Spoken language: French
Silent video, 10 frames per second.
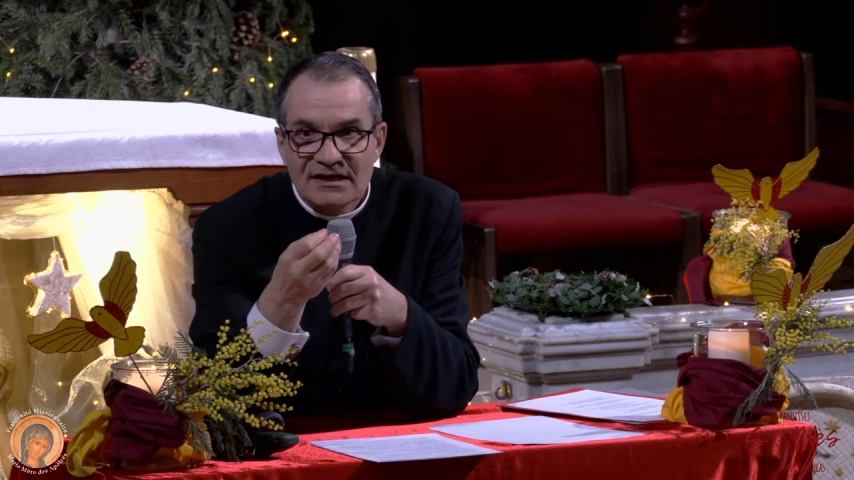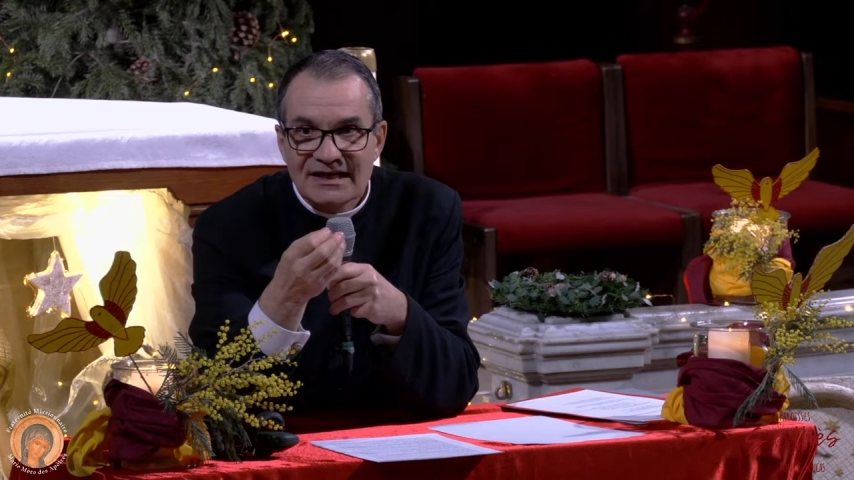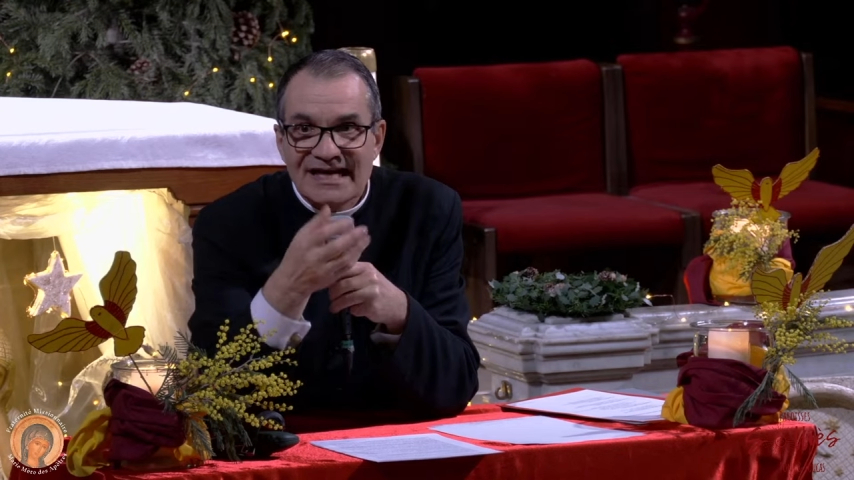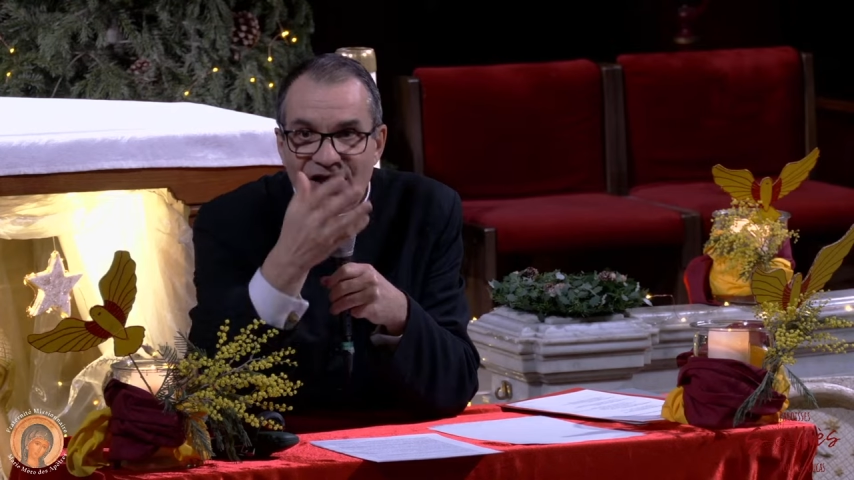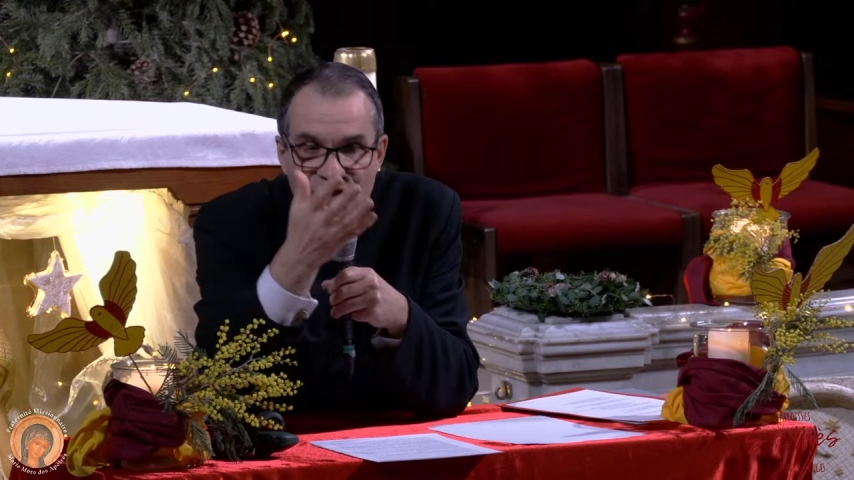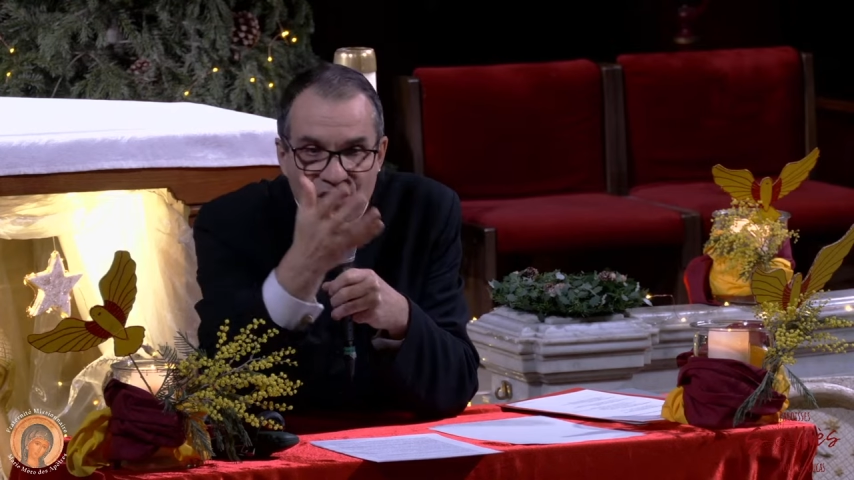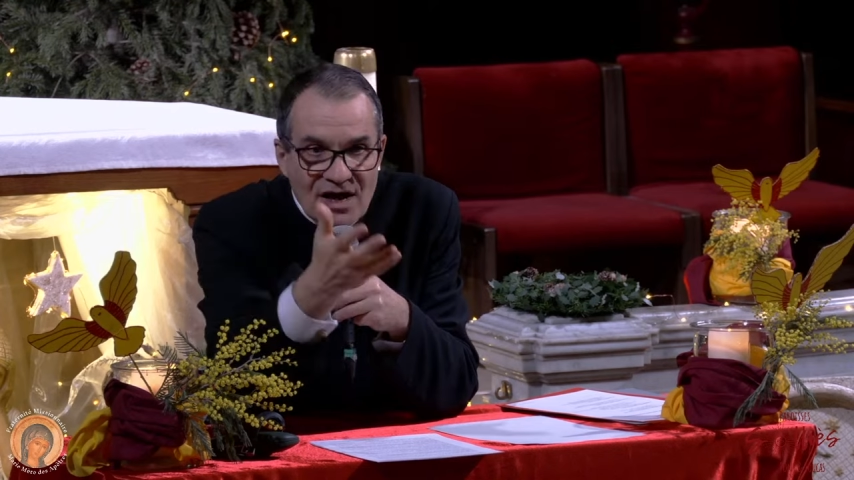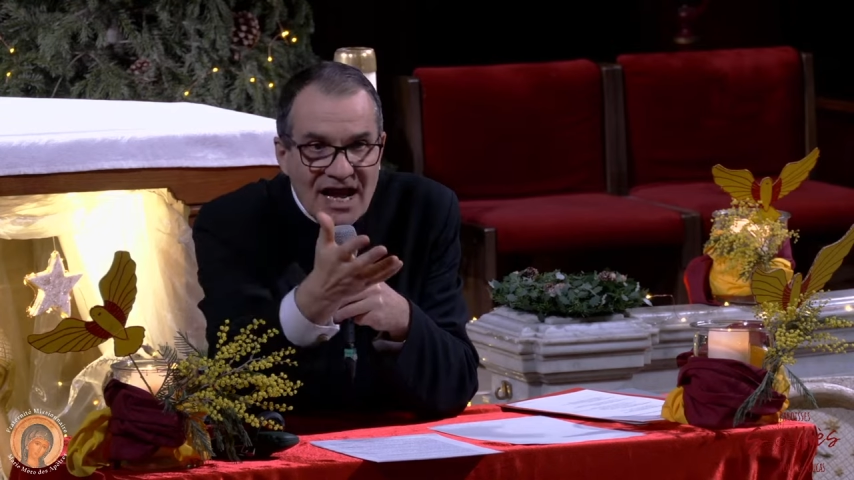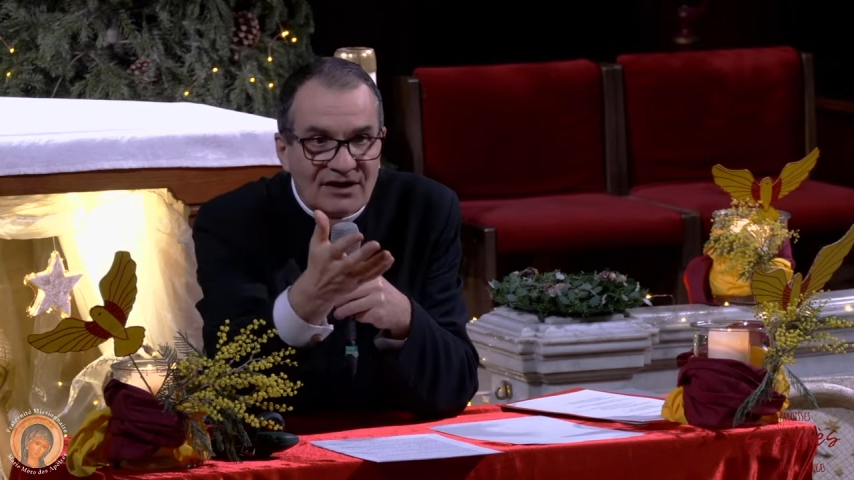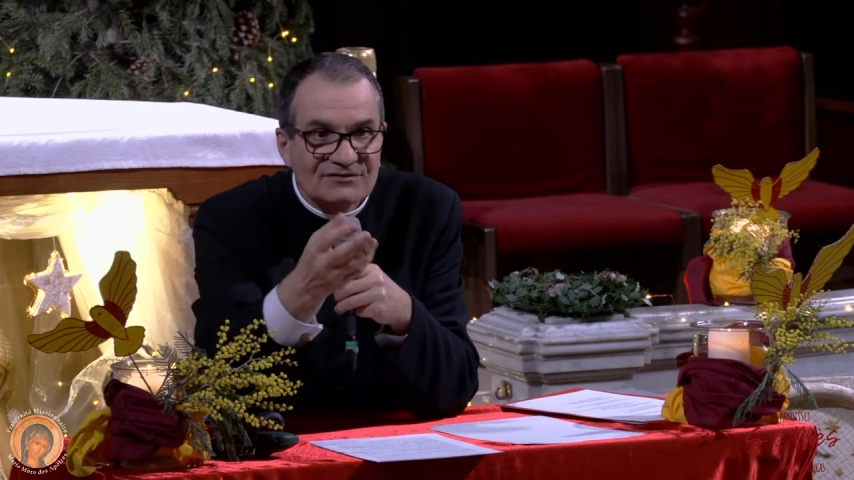et la
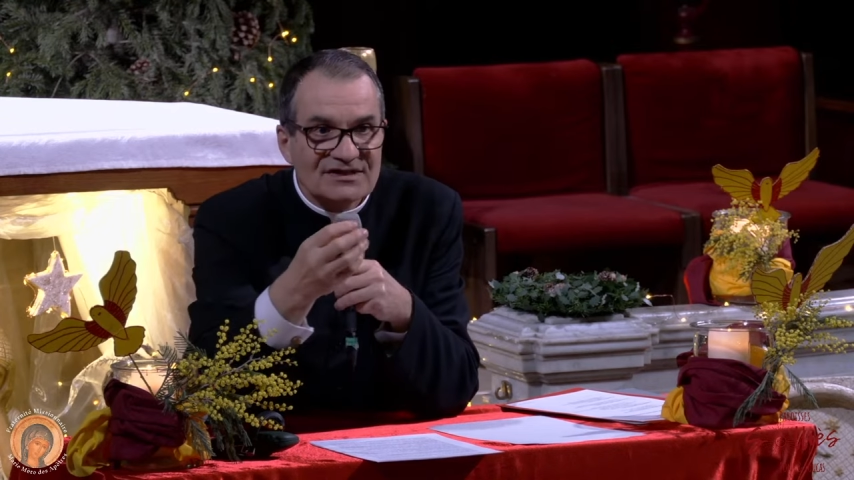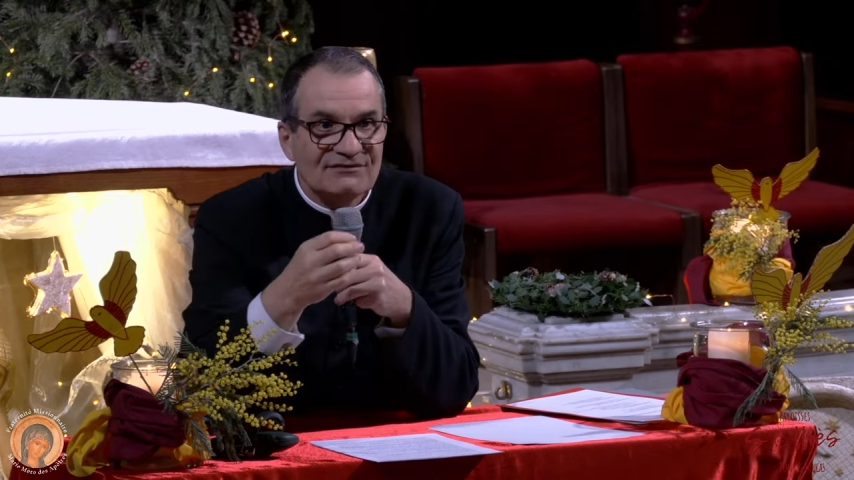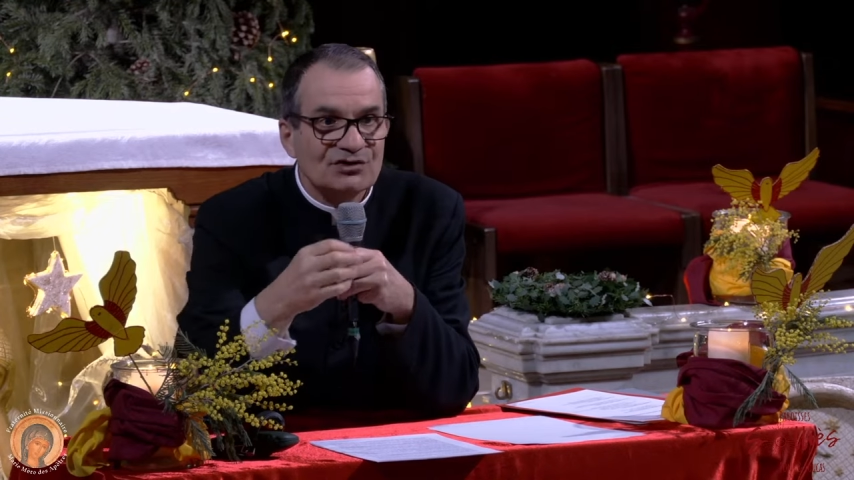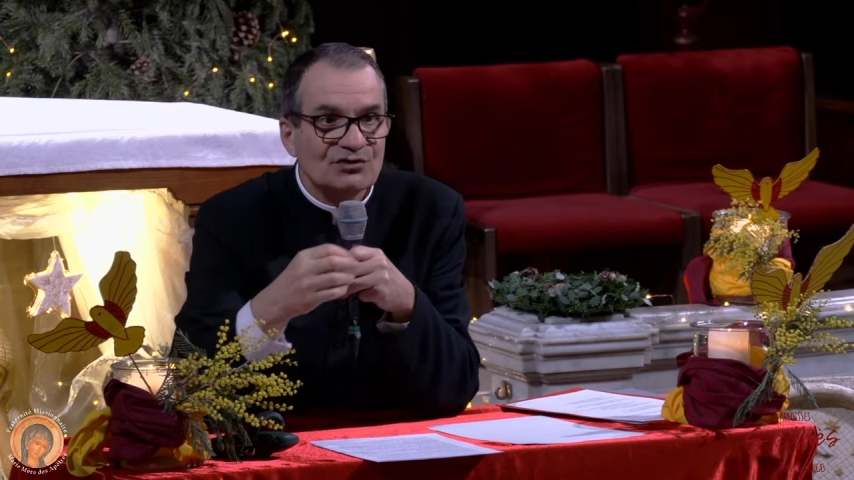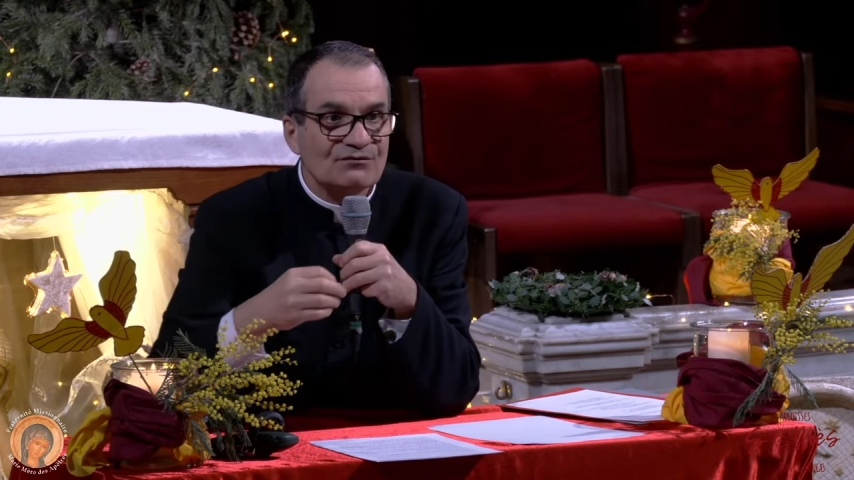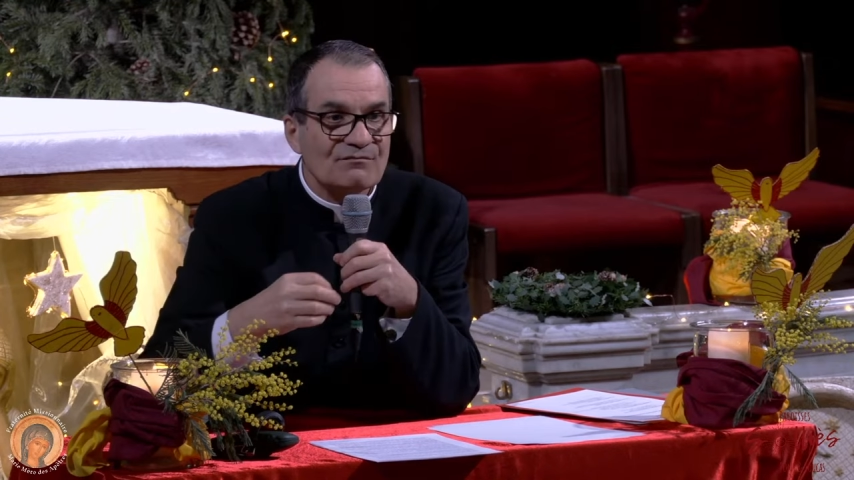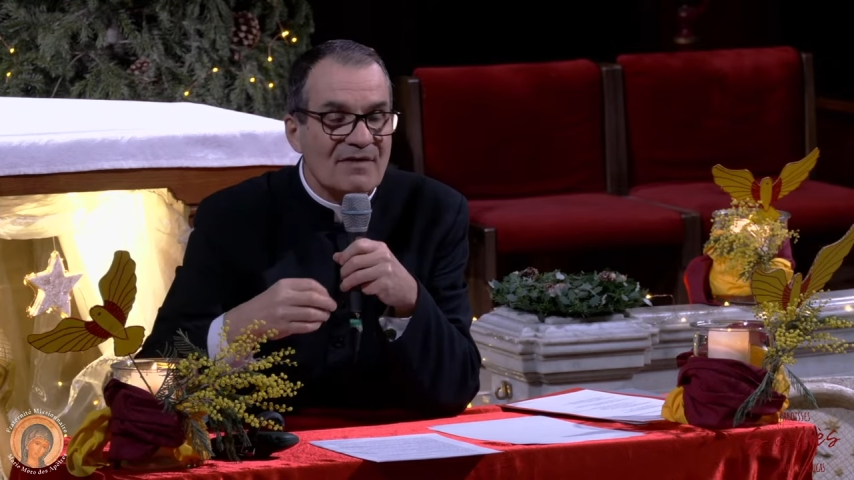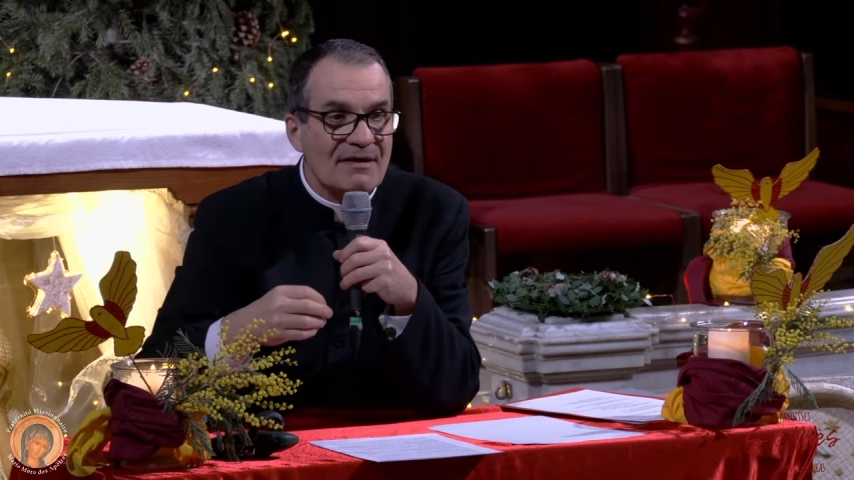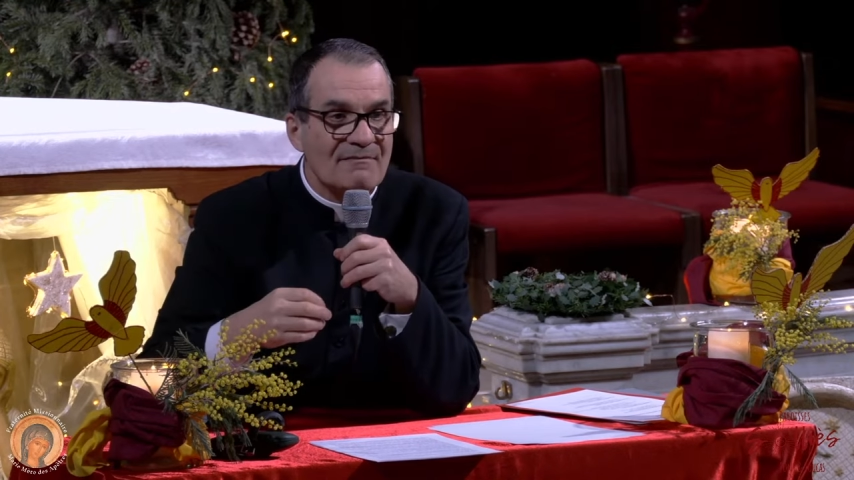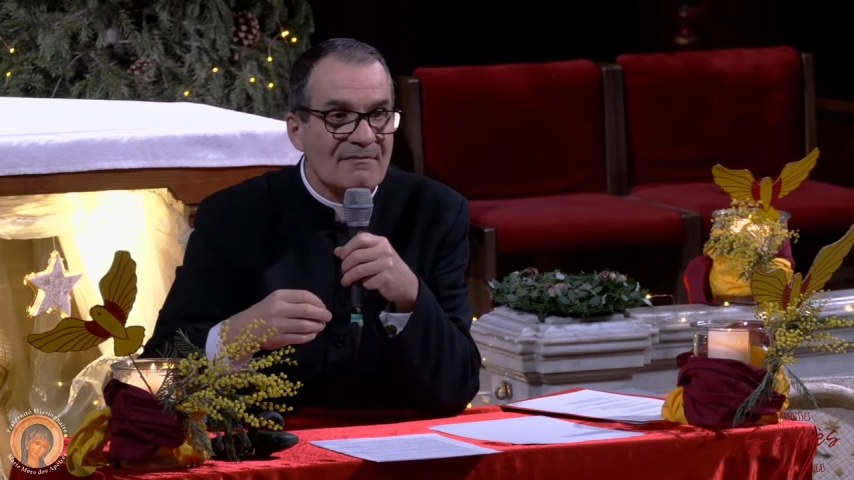colère vis-à-vis de
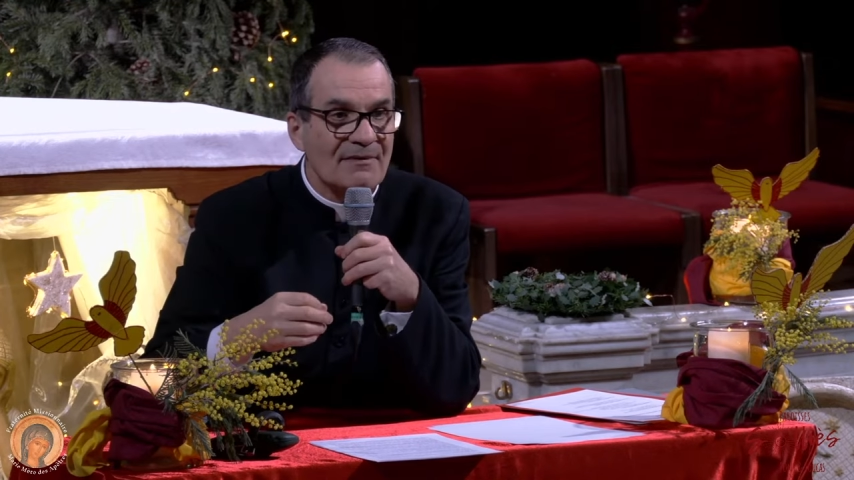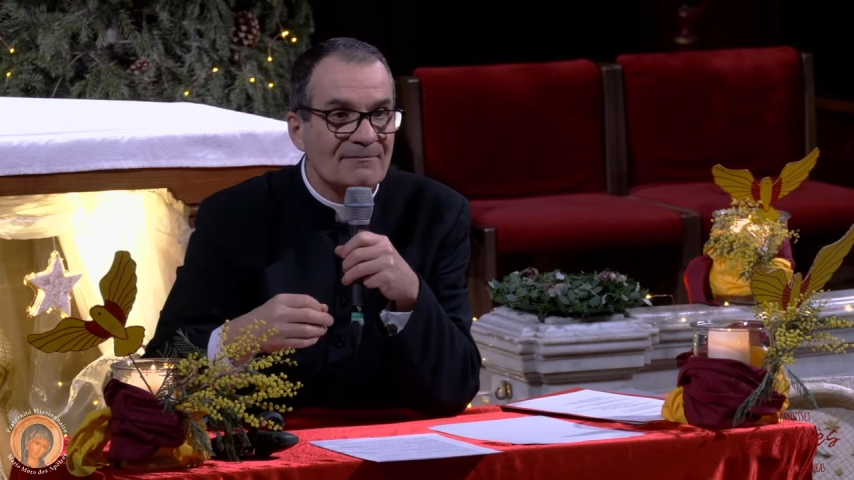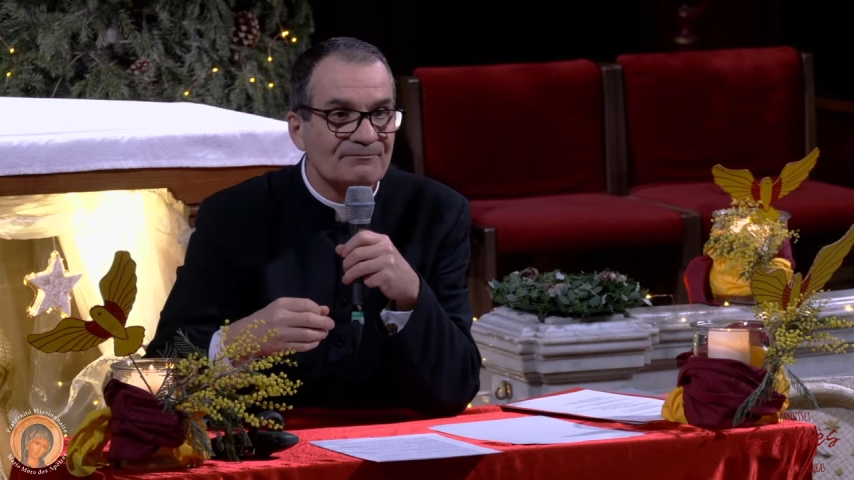vous-même.